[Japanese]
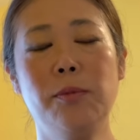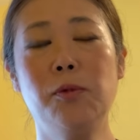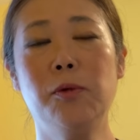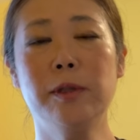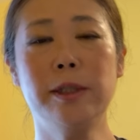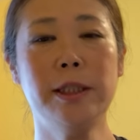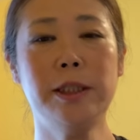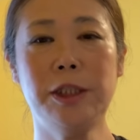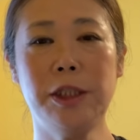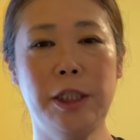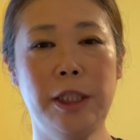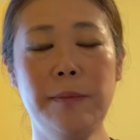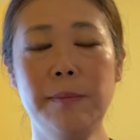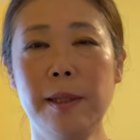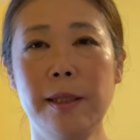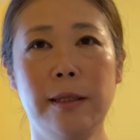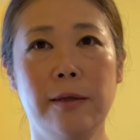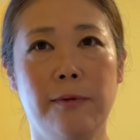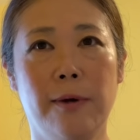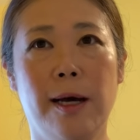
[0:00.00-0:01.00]
もう私
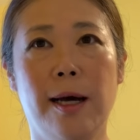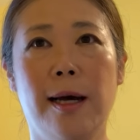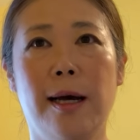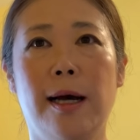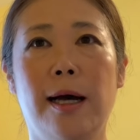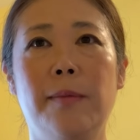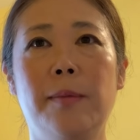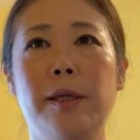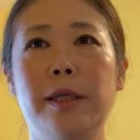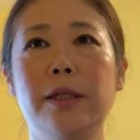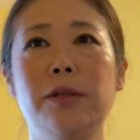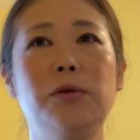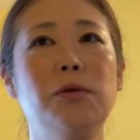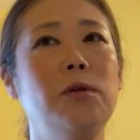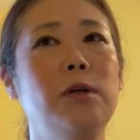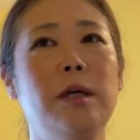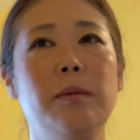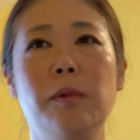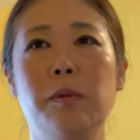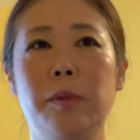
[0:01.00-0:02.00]
今ではあまり
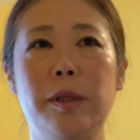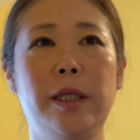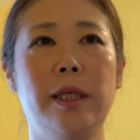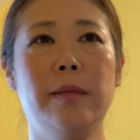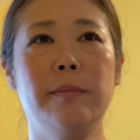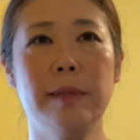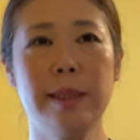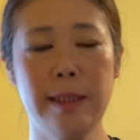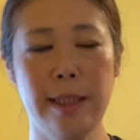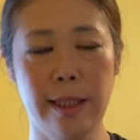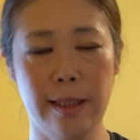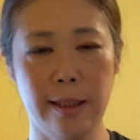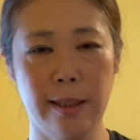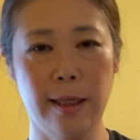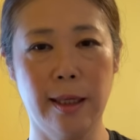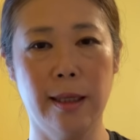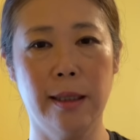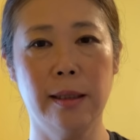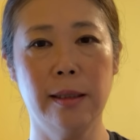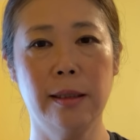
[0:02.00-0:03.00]
動画も見ていません
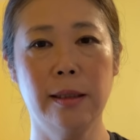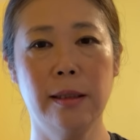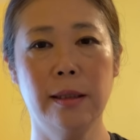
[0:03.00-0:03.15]
が、